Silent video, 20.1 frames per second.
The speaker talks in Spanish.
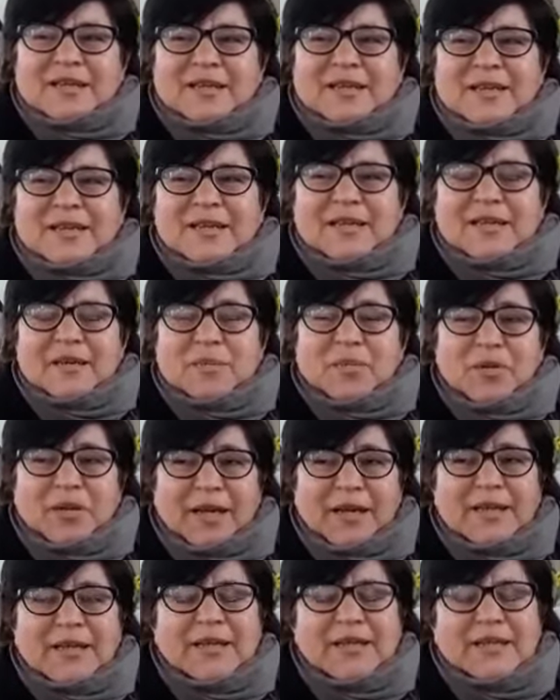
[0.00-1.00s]
Y
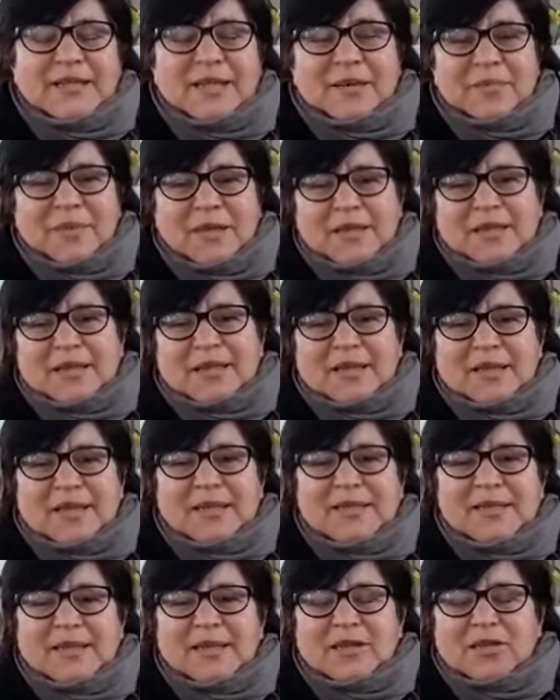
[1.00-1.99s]
por ahí también
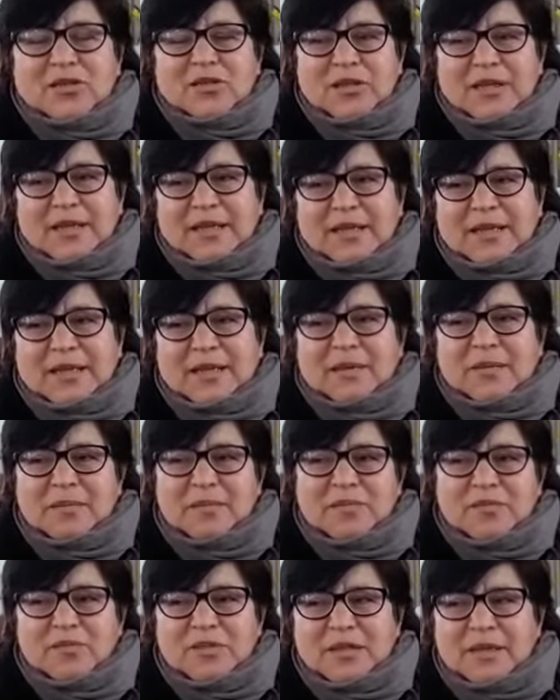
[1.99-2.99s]
tenés esto de
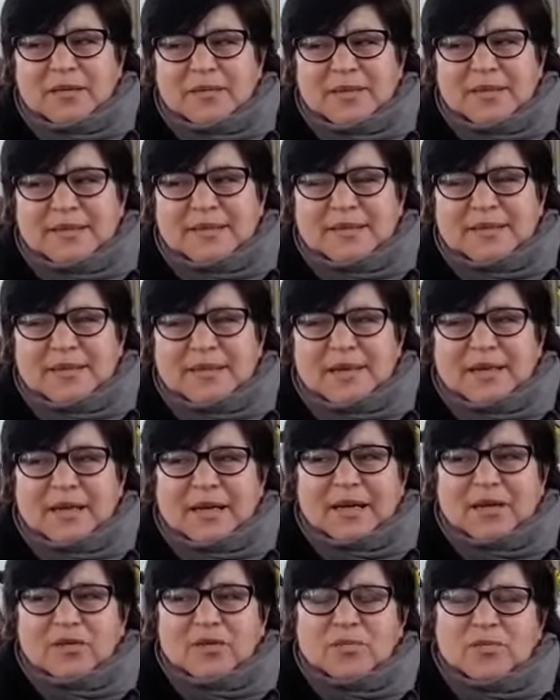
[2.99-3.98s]
que muchas veces
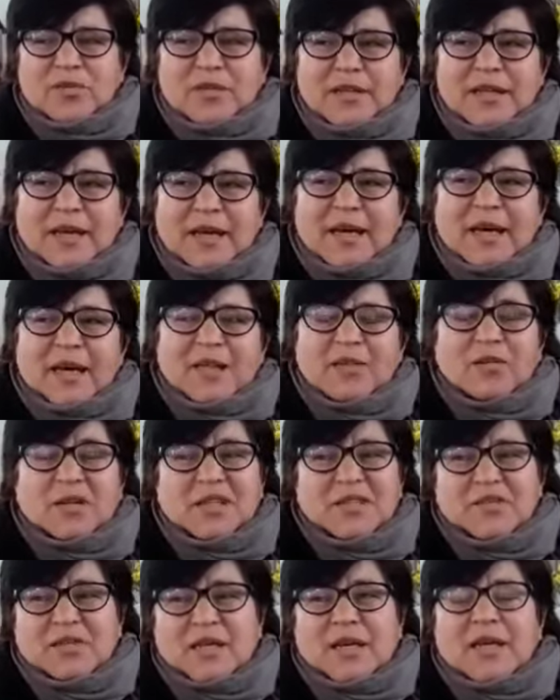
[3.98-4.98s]
la comunidad o
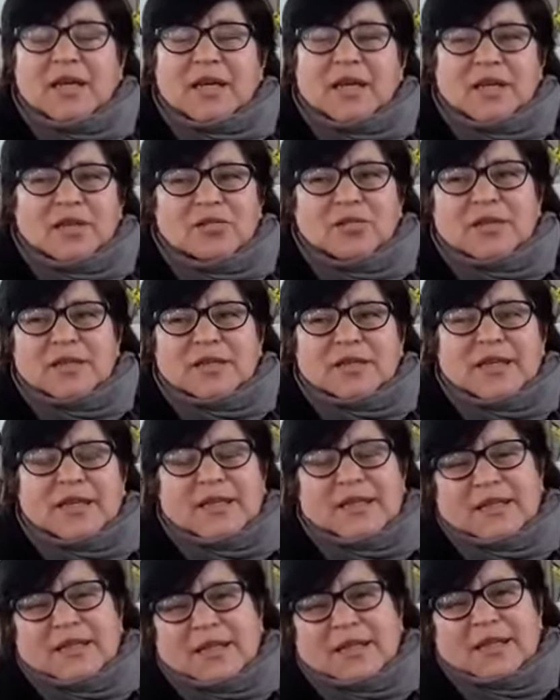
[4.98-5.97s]
la ciudad no
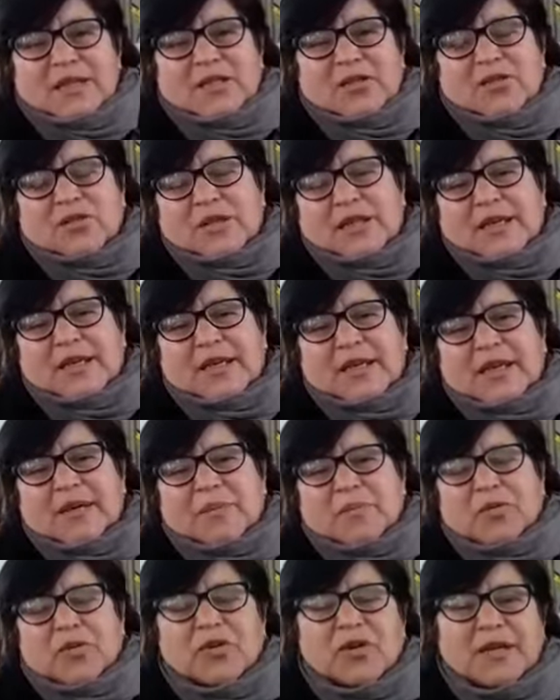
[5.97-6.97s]
entiende esto de
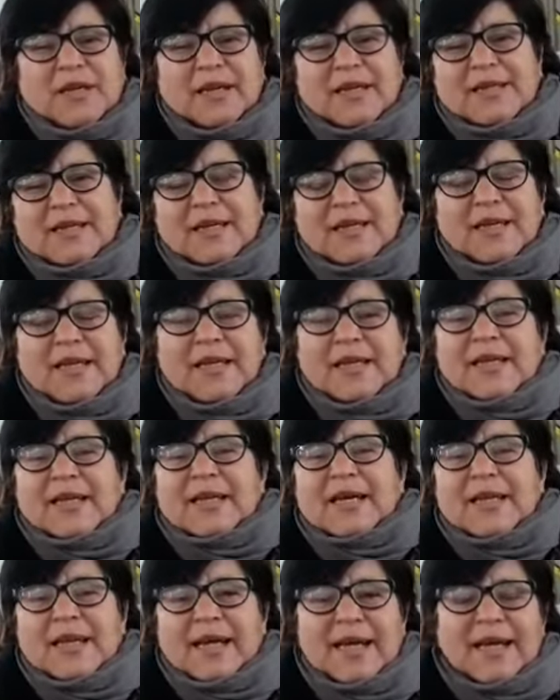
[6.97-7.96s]
que por qué tenés que
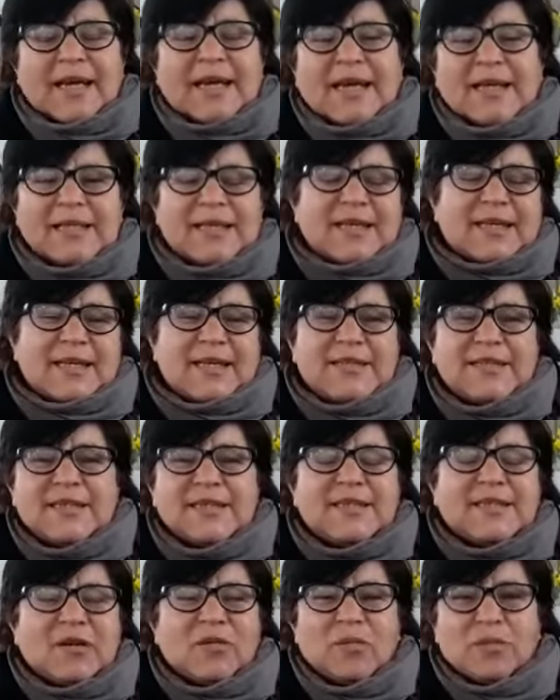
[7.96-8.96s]
ir a darle
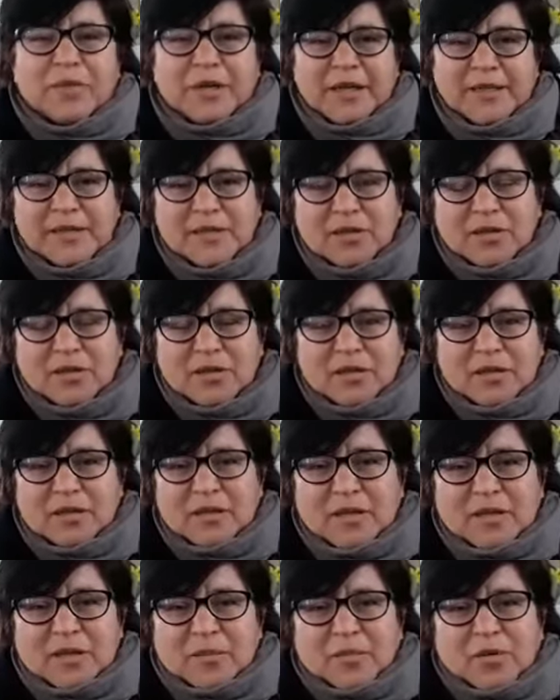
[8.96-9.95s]
catequeses a un preso,
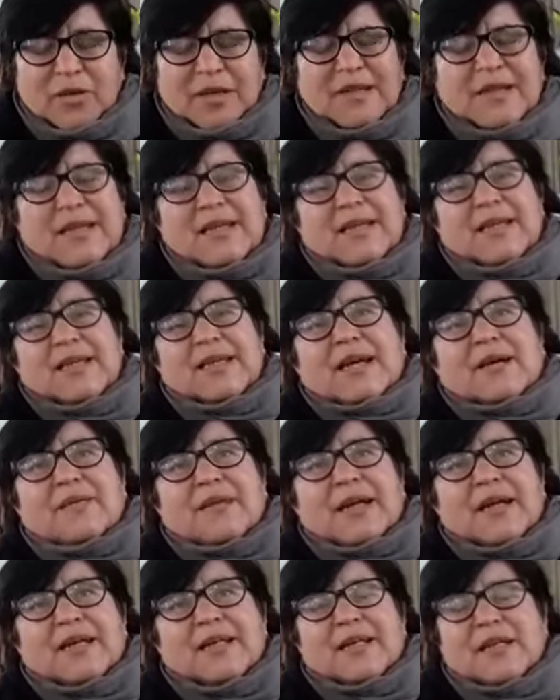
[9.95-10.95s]
por qué tenés que
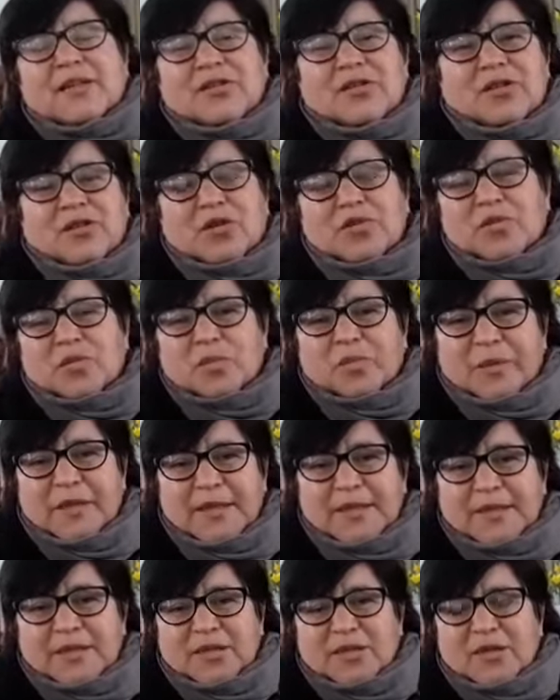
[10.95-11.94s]
hablar de Dios con un
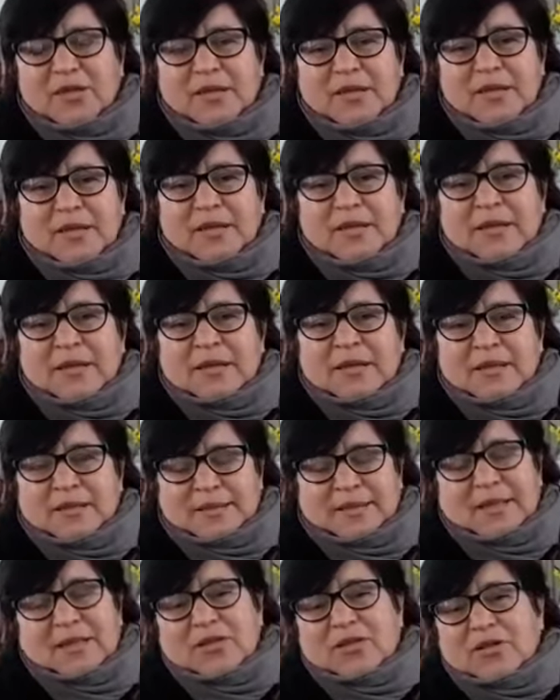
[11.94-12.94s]
preso,
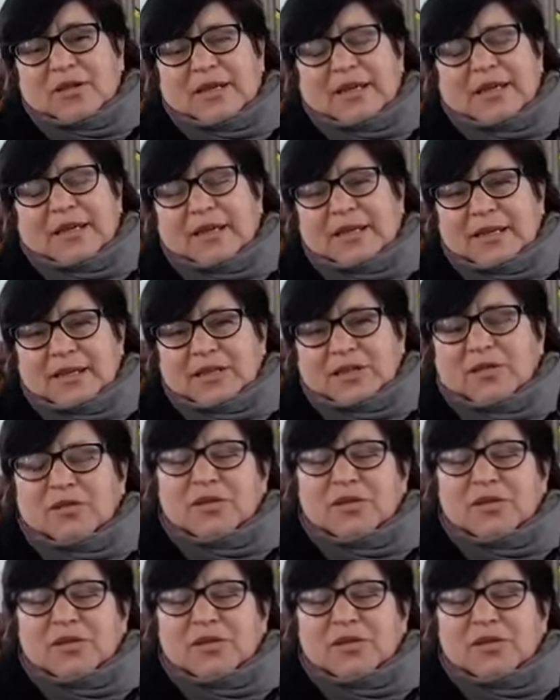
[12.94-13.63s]
siendo que Jesús...